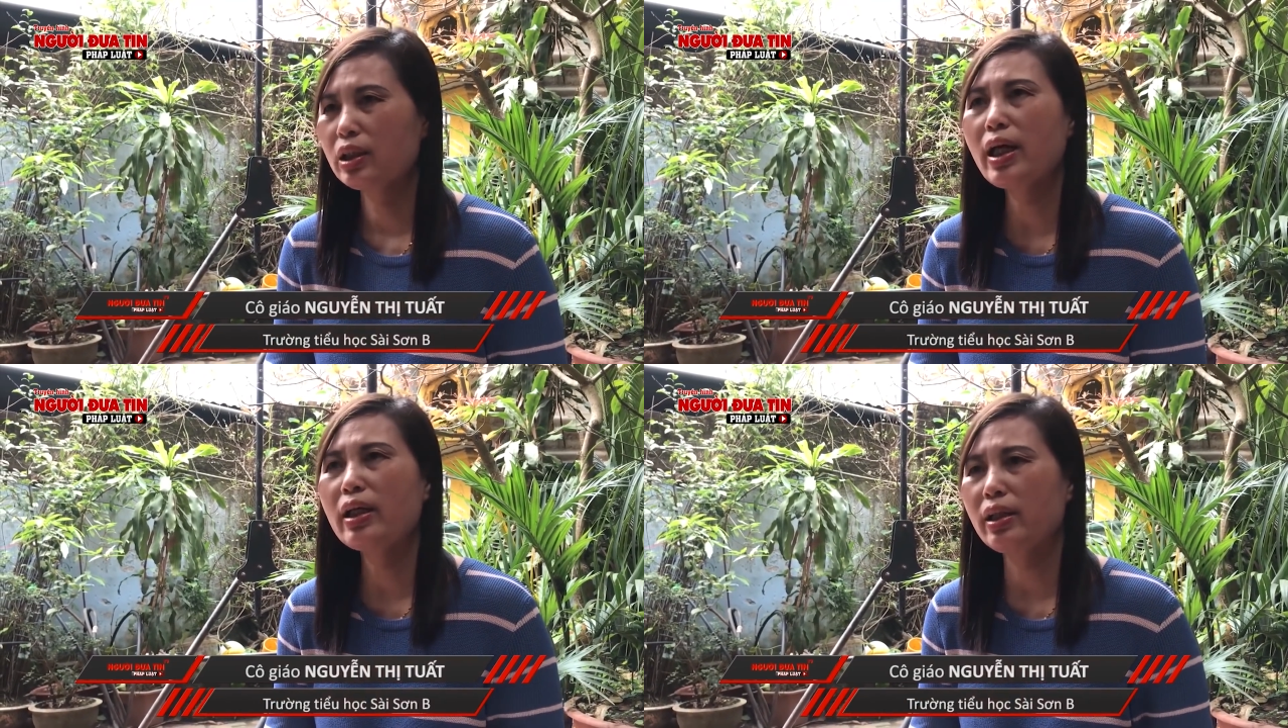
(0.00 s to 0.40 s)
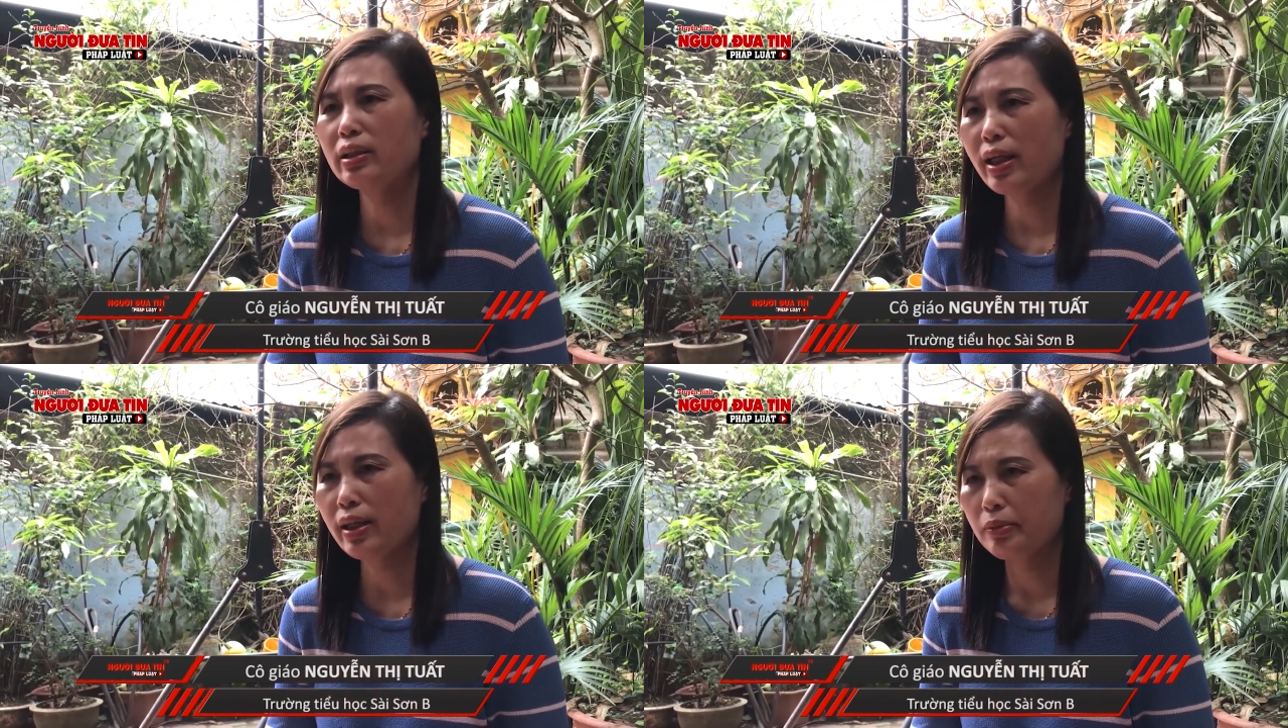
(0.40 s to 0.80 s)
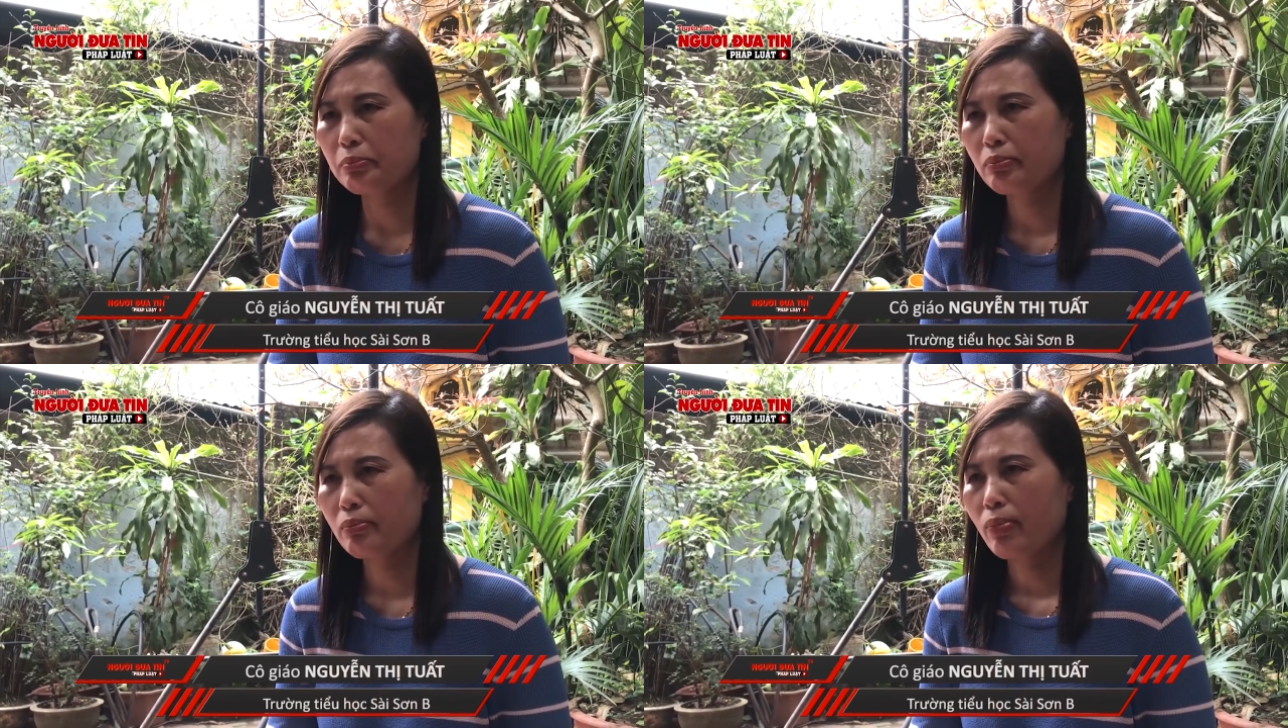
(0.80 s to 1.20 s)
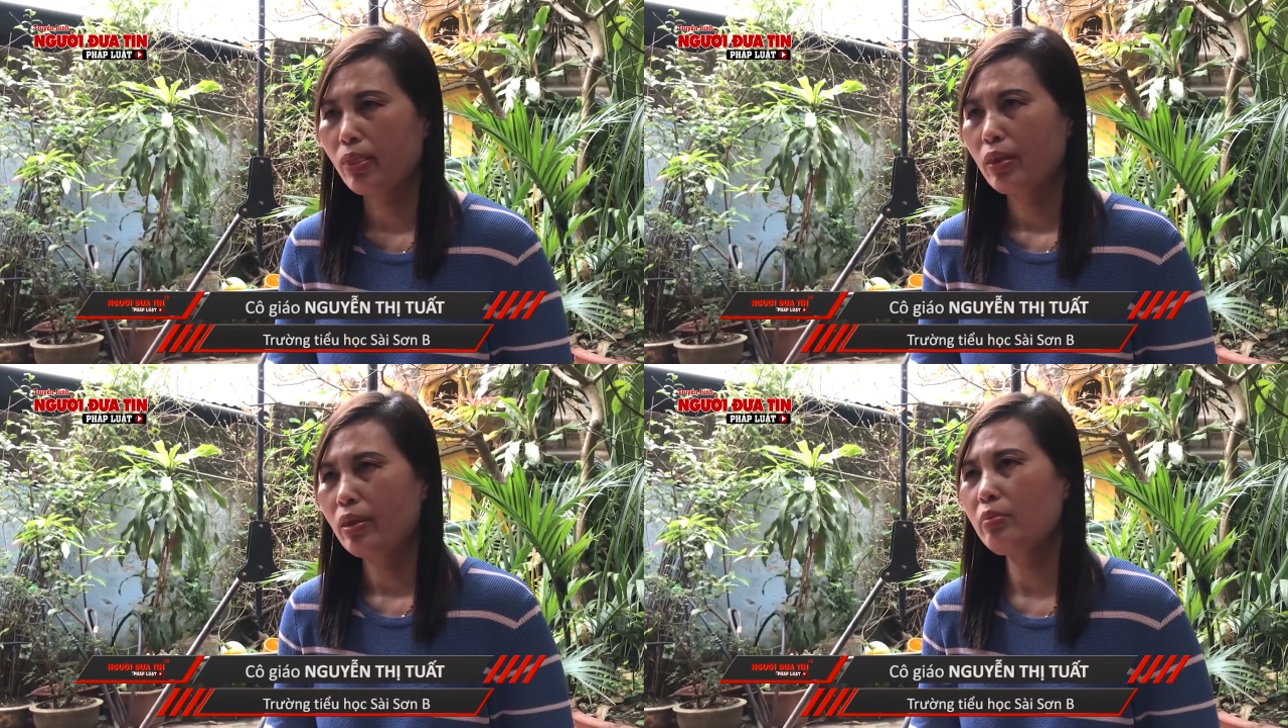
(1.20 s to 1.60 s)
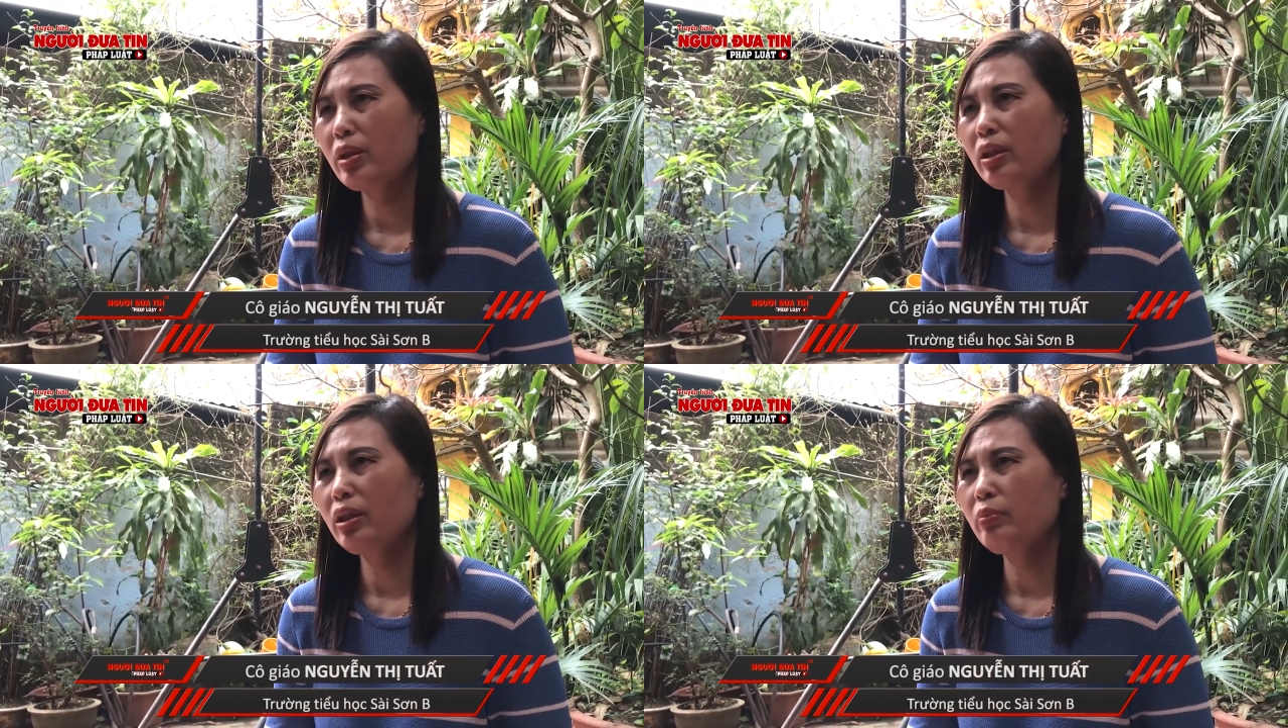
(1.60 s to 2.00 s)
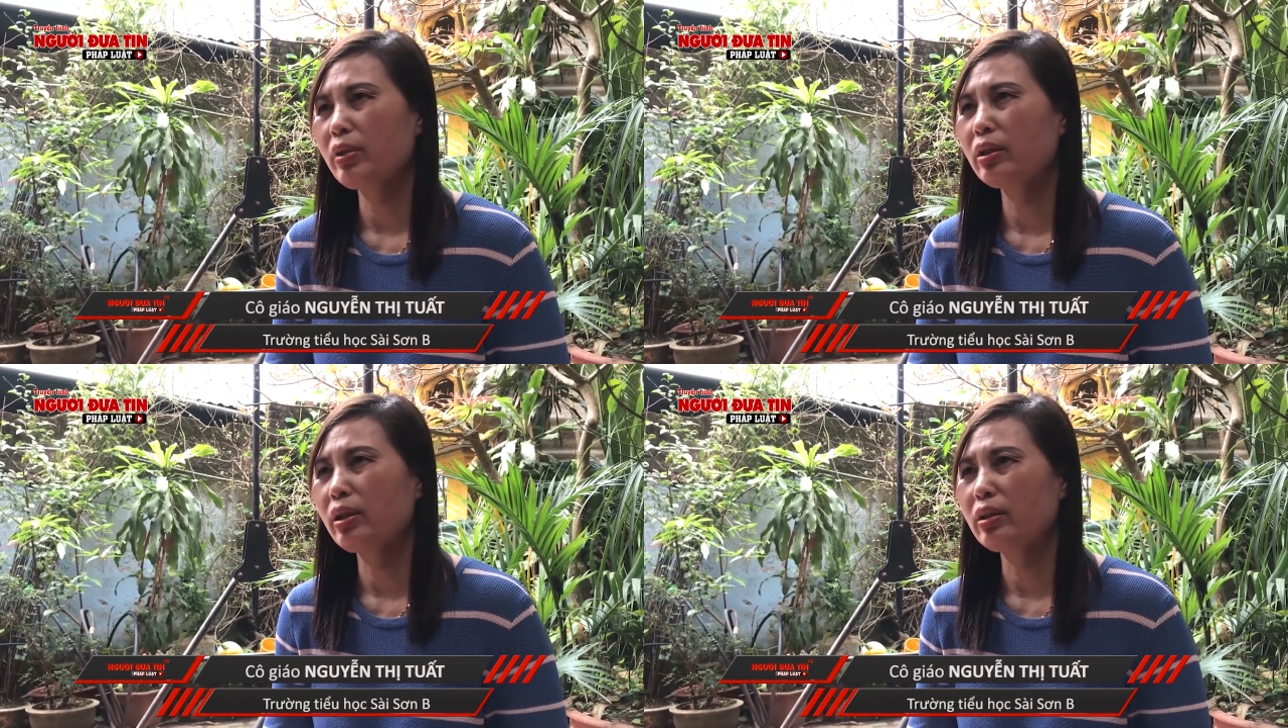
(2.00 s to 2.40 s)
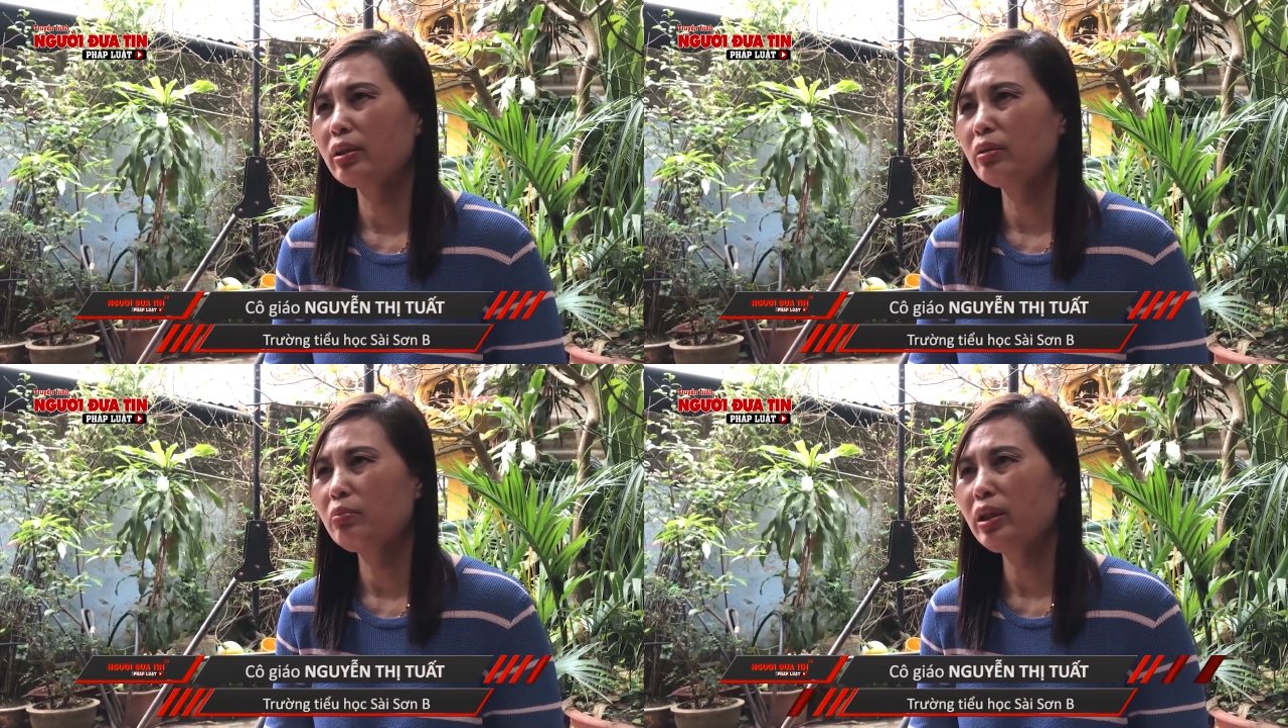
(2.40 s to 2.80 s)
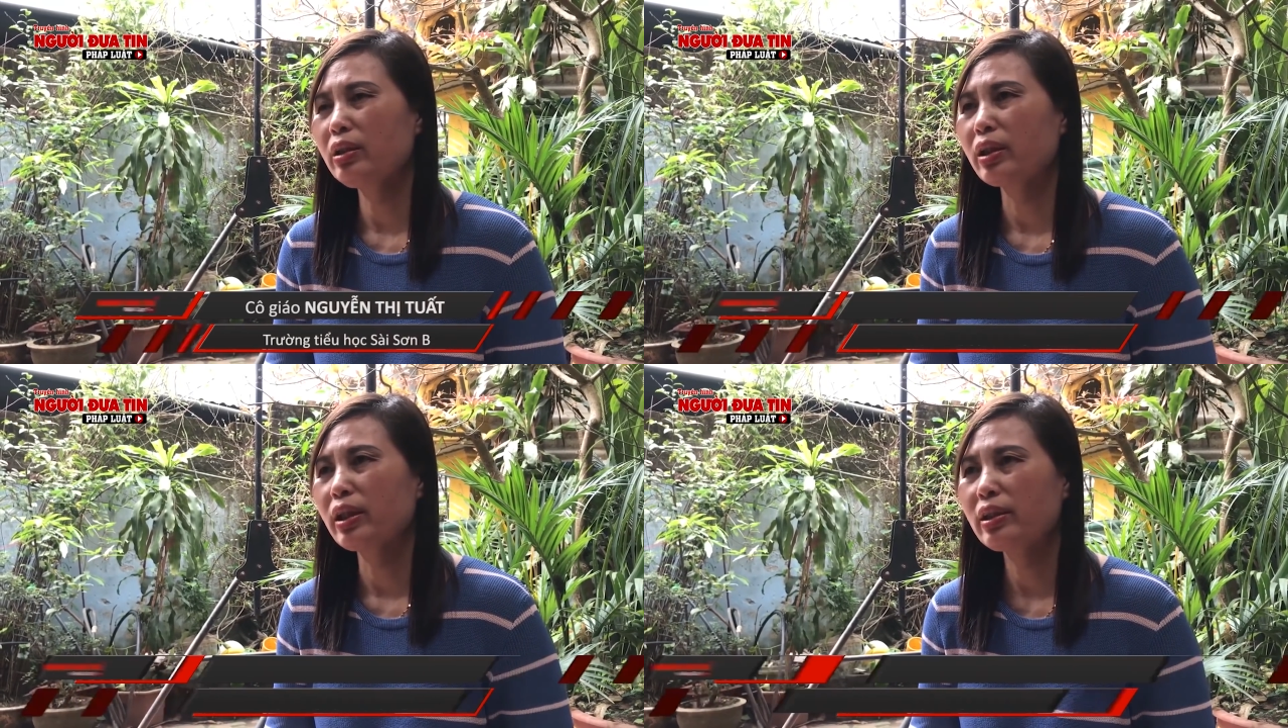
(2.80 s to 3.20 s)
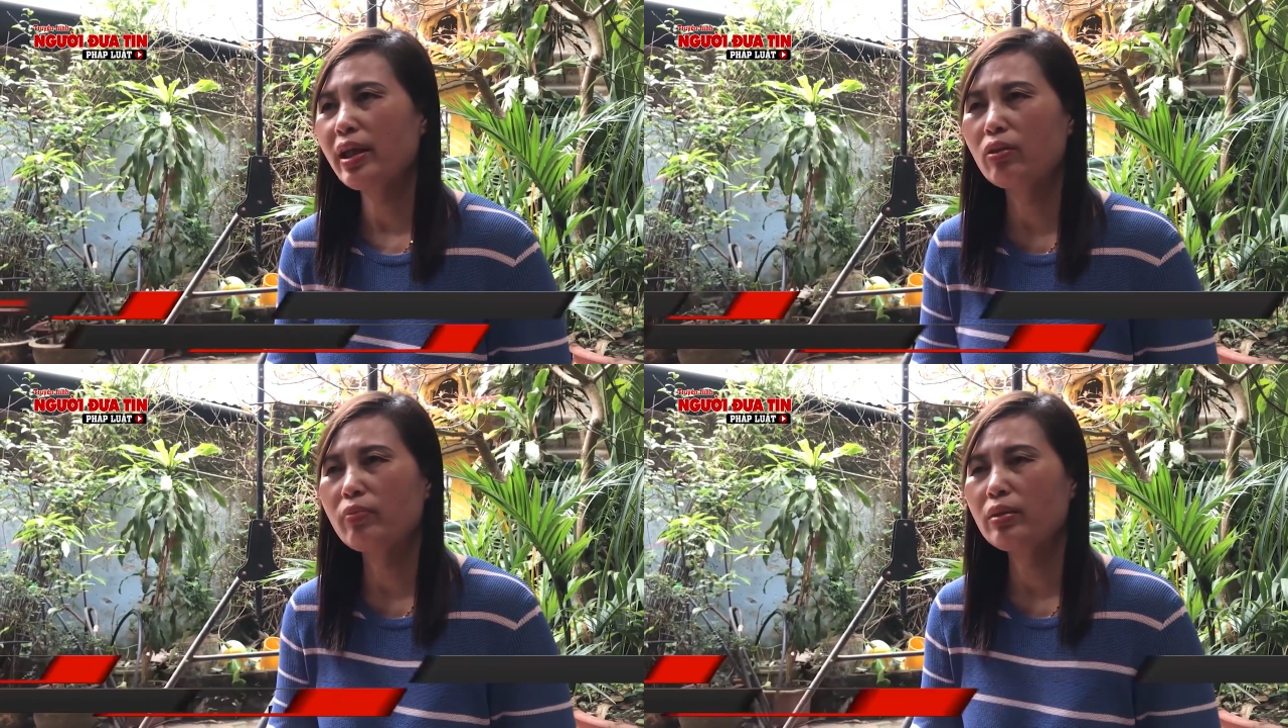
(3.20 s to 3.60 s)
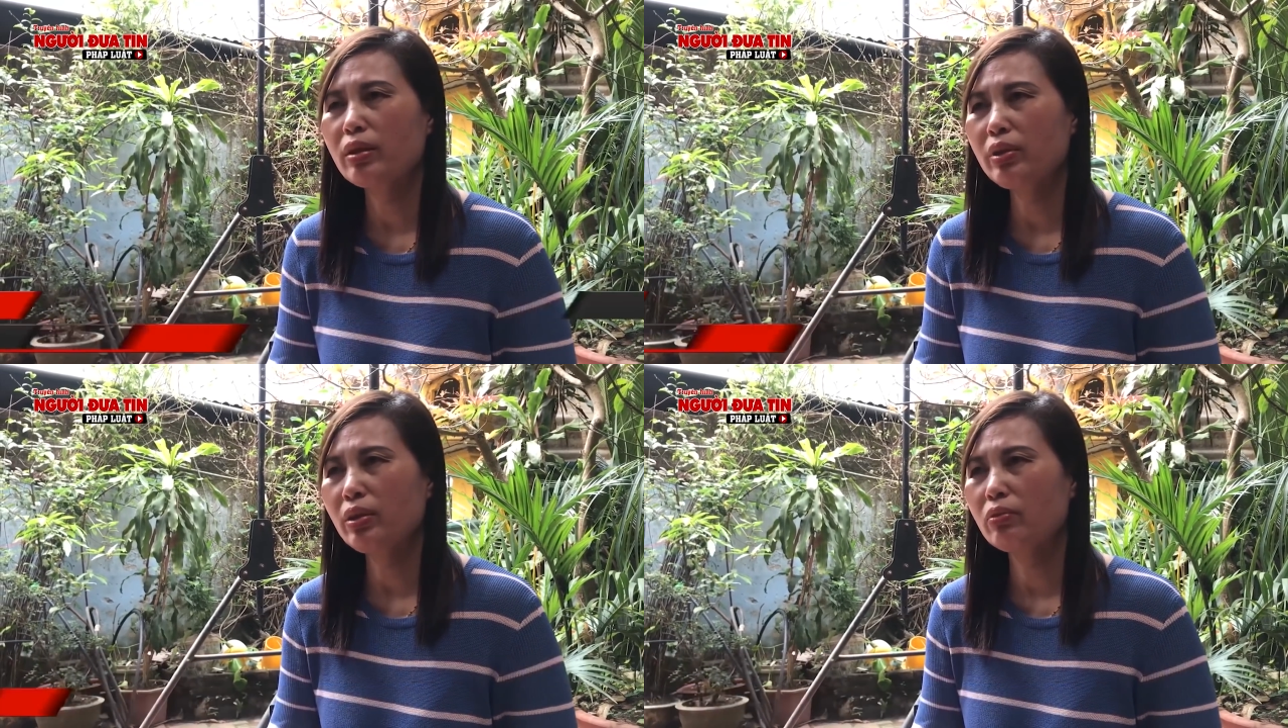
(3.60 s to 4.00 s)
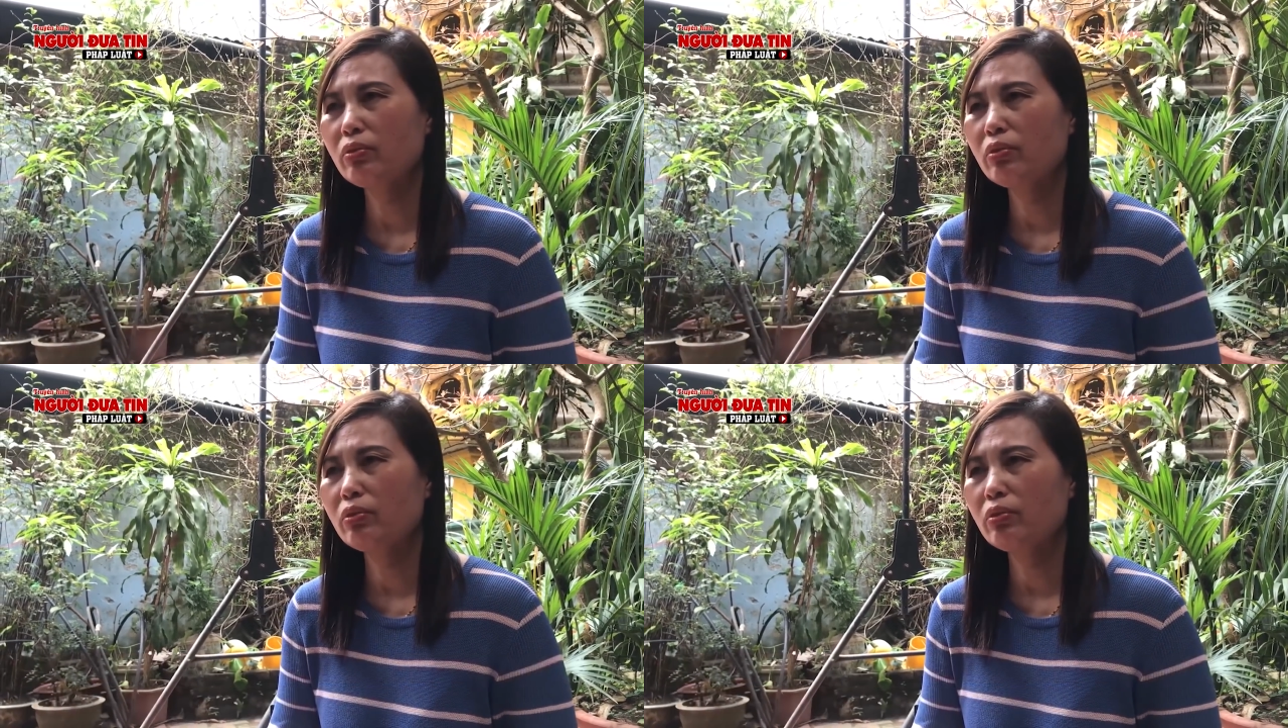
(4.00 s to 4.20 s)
ra đề sai Nhưng mà khi mà để chứng minh được cái sai của ban giám hiệu,